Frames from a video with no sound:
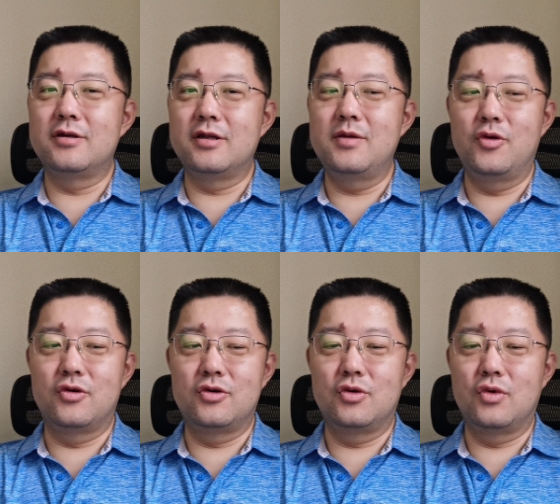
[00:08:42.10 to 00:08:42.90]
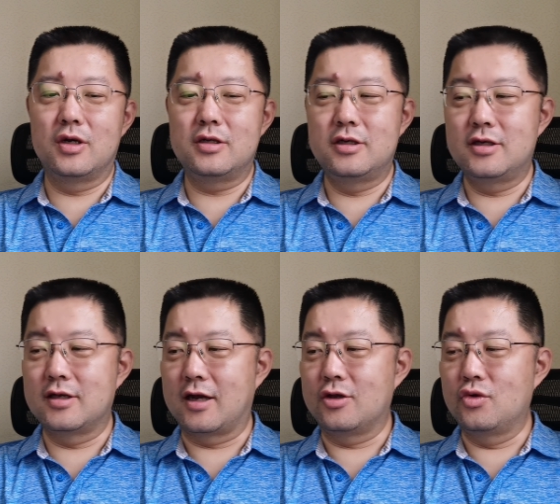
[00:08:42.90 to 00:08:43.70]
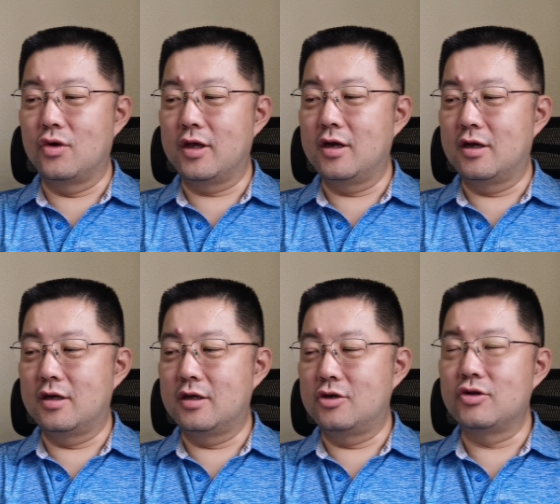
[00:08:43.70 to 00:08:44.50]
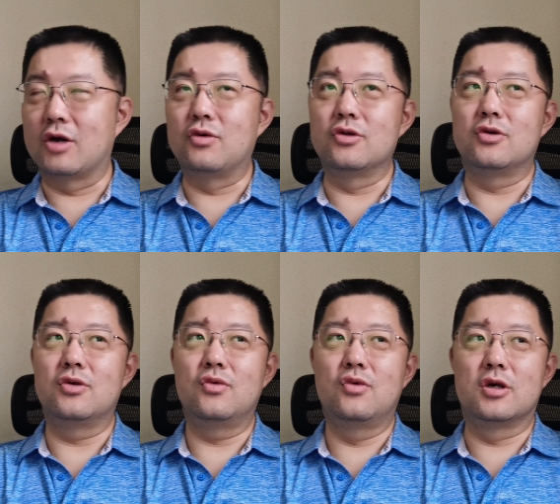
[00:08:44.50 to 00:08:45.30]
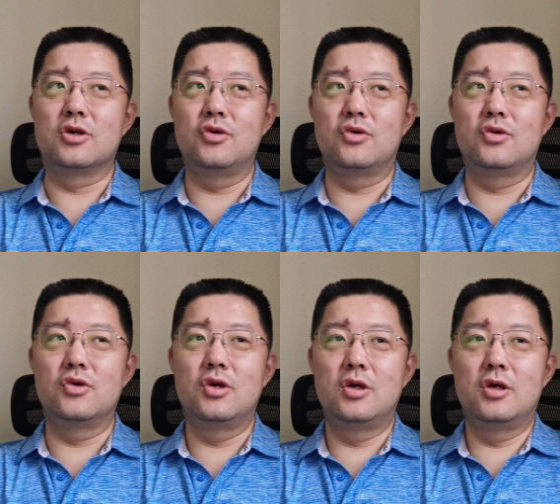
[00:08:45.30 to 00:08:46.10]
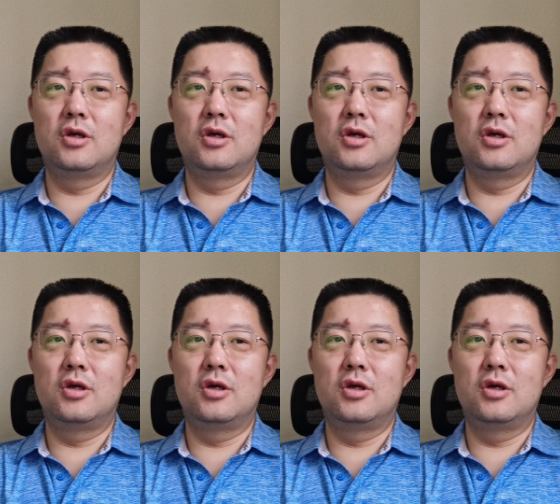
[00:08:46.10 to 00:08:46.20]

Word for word: 就是你比如说，我是现在做一个抽奖活动，我是用